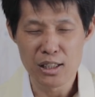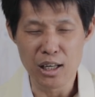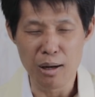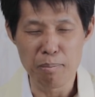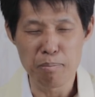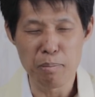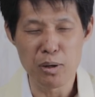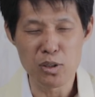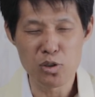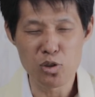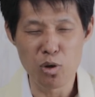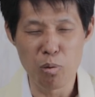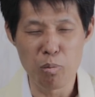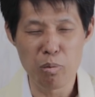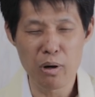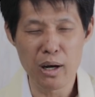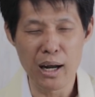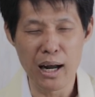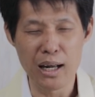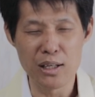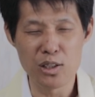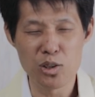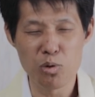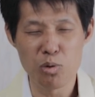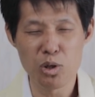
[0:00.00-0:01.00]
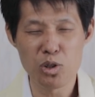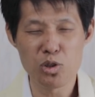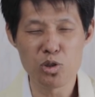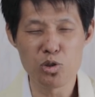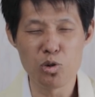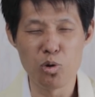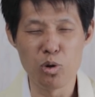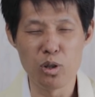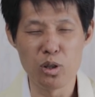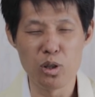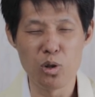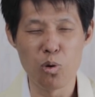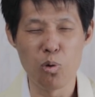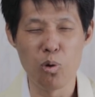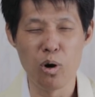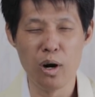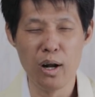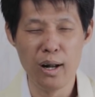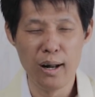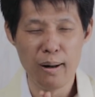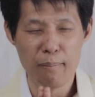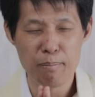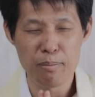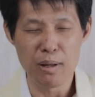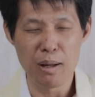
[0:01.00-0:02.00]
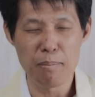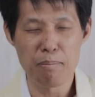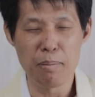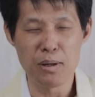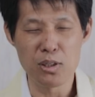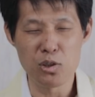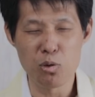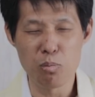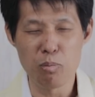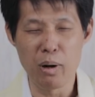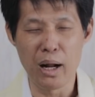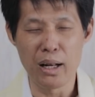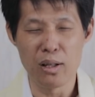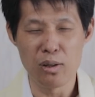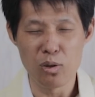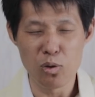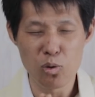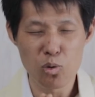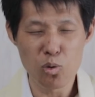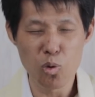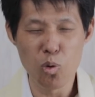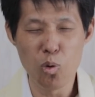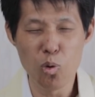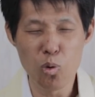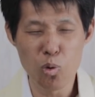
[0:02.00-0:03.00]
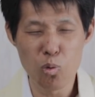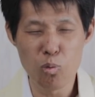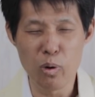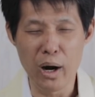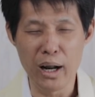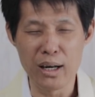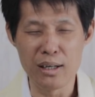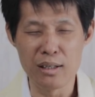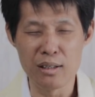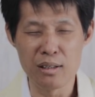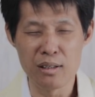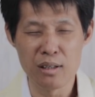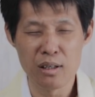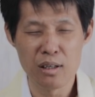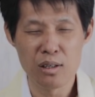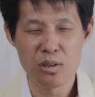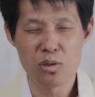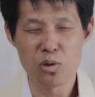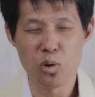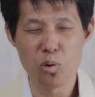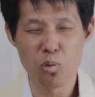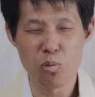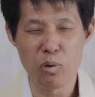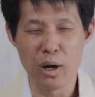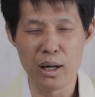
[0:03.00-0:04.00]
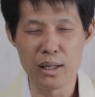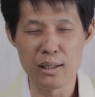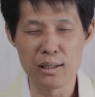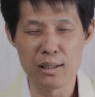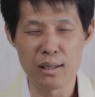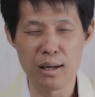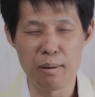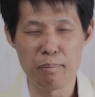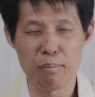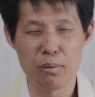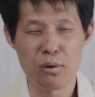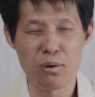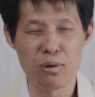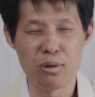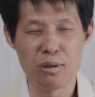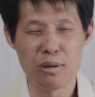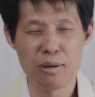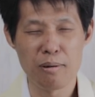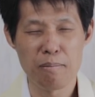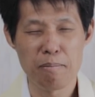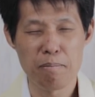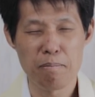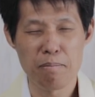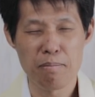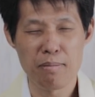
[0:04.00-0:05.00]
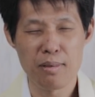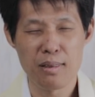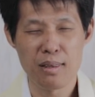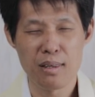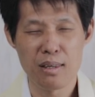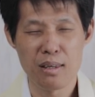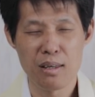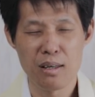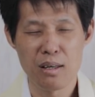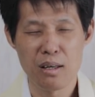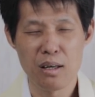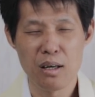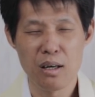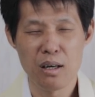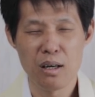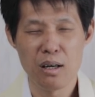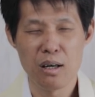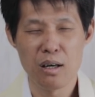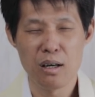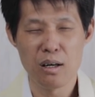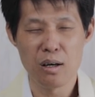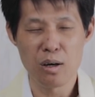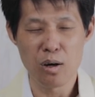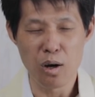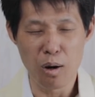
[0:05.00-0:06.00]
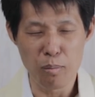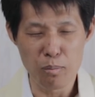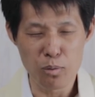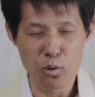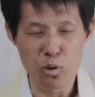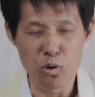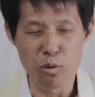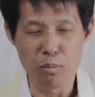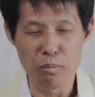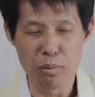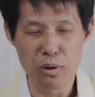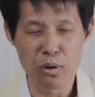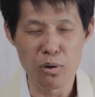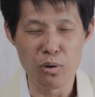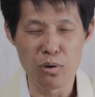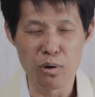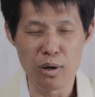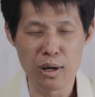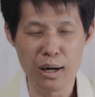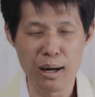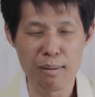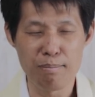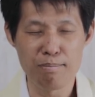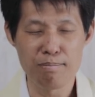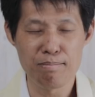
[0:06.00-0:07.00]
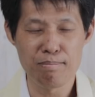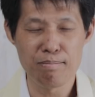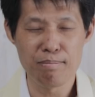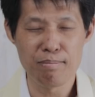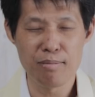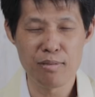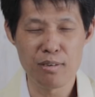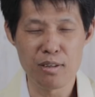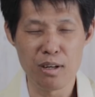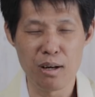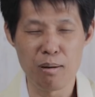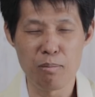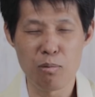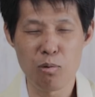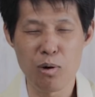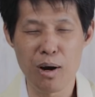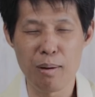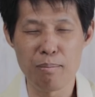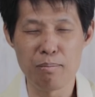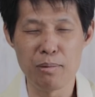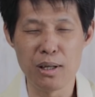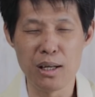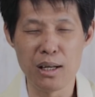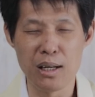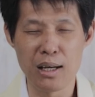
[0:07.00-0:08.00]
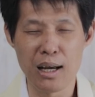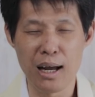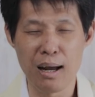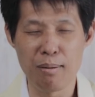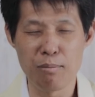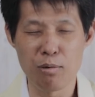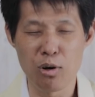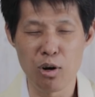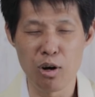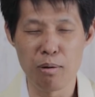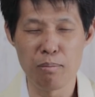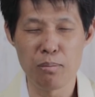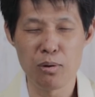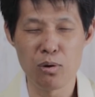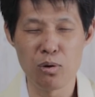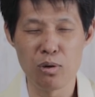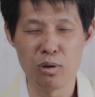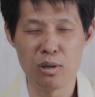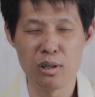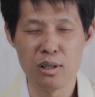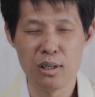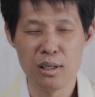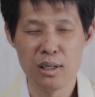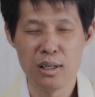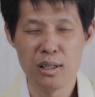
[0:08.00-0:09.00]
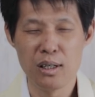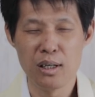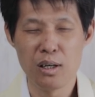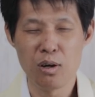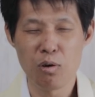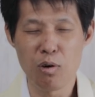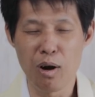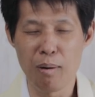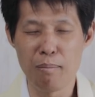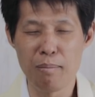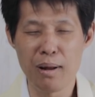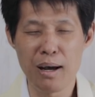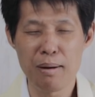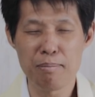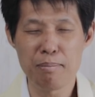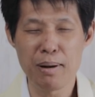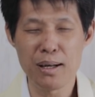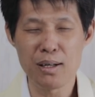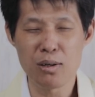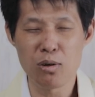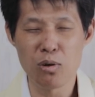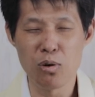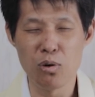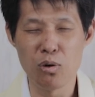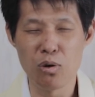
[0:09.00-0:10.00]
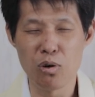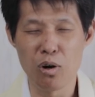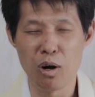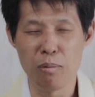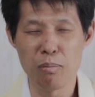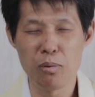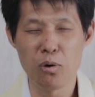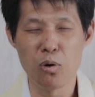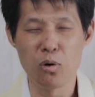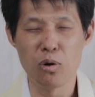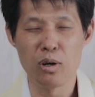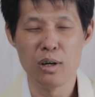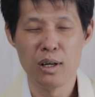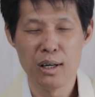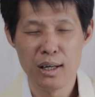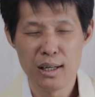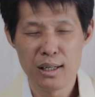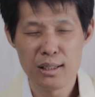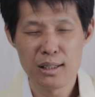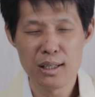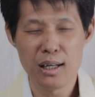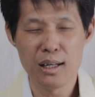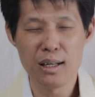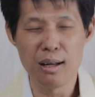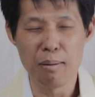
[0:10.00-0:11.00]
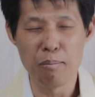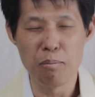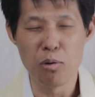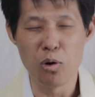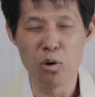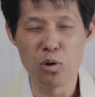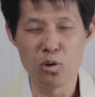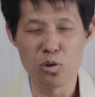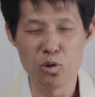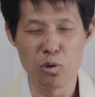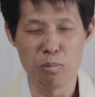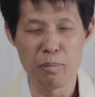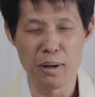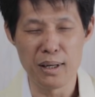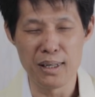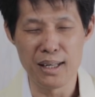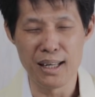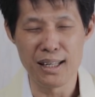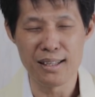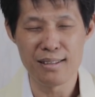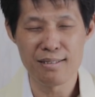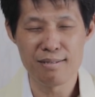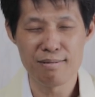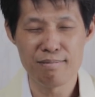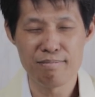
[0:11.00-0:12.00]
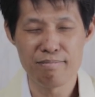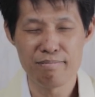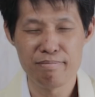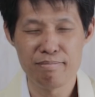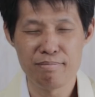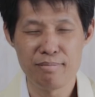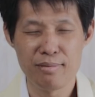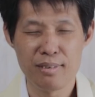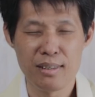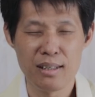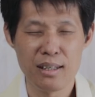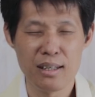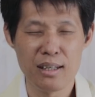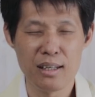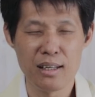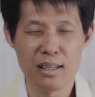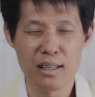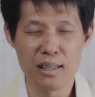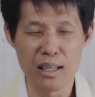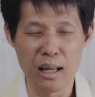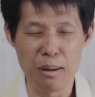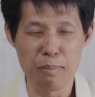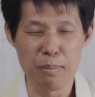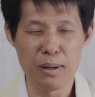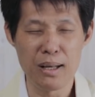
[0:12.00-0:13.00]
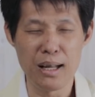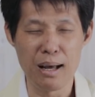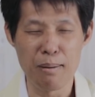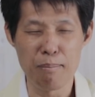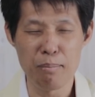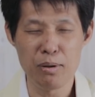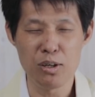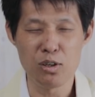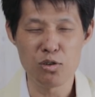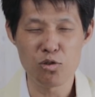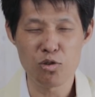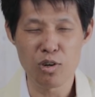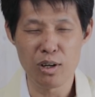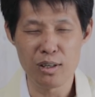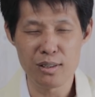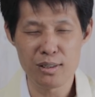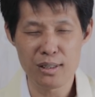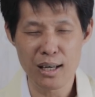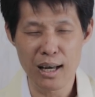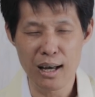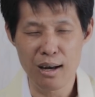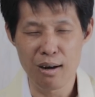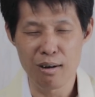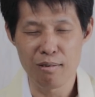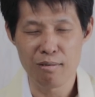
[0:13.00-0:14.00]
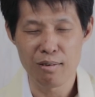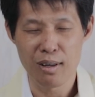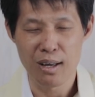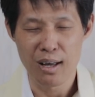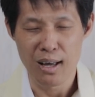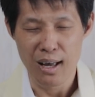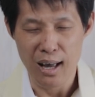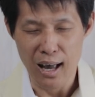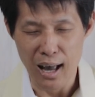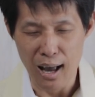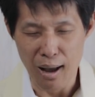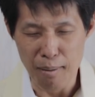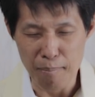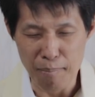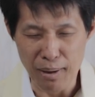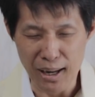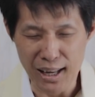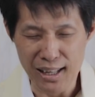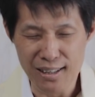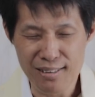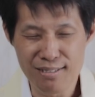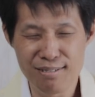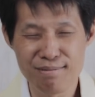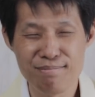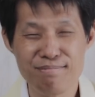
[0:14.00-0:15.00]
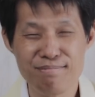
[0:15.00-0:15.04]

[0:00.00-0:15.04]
จากประสบการณ์ชีวิตส่วนตัวในปัจจุบันทุกวันทุกวันครับพระองค์ขอบคุณพระองค์ครับสำหรับความดีงามของพระองค์ความรักมั่นคงของพระองค์ที่ดำรงอยู่เป็นนิจในพระนามพระเยซูคริสต์เจ้าอาเมน